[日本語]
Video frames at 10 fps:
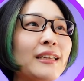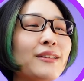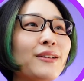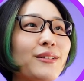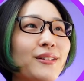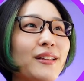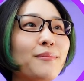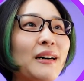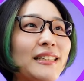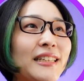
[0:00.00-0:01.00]
ということ
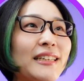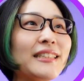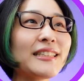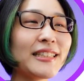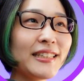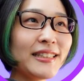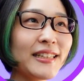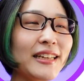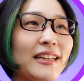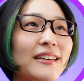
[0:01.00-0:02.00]
でまさに
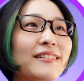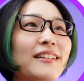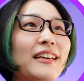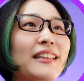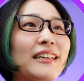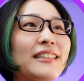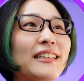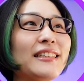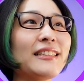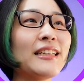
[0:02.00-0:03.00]
シンデレラクリエイター
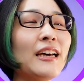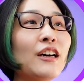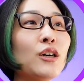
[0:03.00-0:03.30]
さんです